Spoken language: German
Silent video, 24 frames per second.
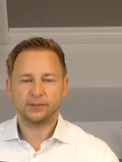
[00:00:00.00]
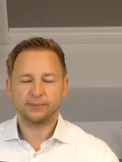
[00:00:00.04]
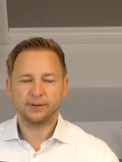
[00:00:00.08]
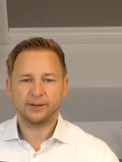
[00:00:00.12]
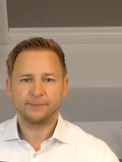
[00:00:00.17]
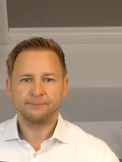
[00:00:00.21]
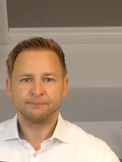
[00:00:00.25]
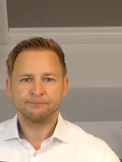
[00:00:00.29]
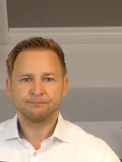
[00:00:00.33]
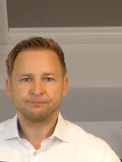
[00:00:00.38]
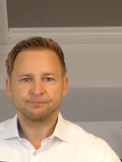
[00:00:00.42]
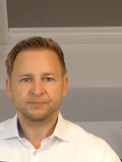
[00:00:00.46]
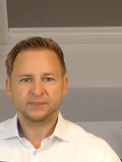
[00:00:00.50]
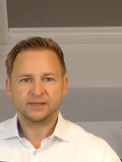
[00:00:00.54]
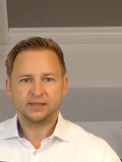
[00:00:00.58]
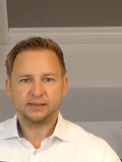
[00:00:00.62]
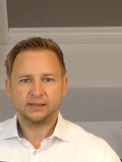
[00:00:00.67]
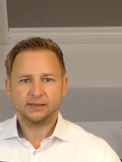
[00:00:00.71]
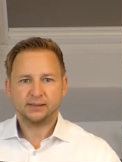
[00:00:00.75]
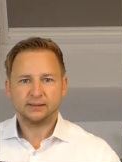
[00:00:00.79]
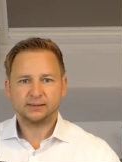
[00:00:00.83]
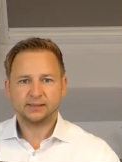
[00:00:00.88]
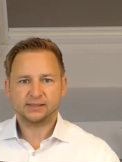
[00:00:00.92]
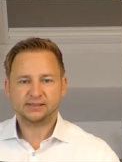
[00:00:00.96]
Aber
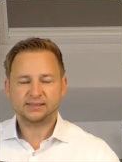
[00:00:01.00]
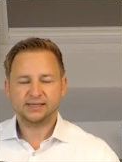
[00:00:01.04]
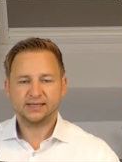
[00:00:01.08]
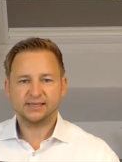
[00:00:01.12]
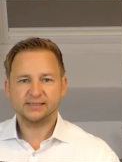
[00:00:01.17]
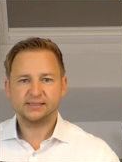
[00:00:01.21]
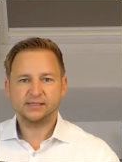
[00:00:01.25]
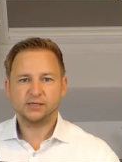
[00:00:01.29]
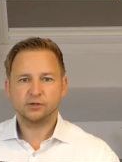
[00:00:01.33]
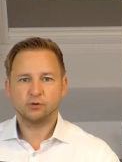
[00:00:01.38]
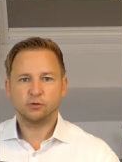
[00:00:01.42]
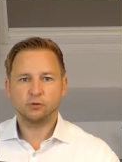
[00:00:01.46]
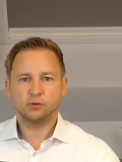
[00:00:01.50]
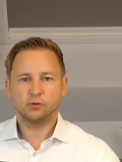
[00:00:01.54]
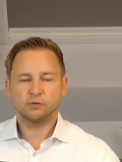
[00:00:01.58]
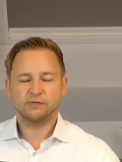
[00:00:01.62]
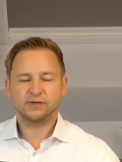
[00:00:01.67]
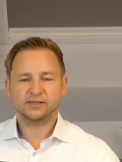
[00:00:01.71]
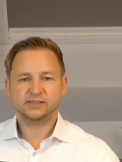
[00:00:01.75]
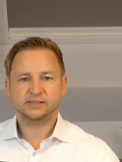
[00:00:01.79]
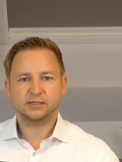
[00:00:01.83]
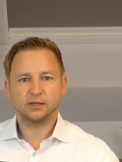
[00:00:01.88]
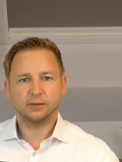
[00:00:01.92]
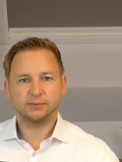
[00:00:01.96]
das Risiko,
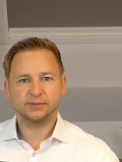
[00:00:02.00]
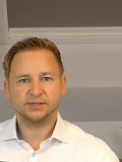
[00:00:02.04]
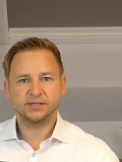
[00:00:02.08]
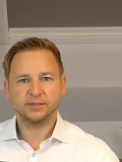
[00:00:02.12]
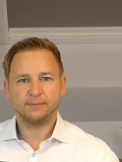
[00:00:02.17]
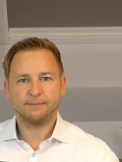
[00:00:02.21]
was, glaube ich,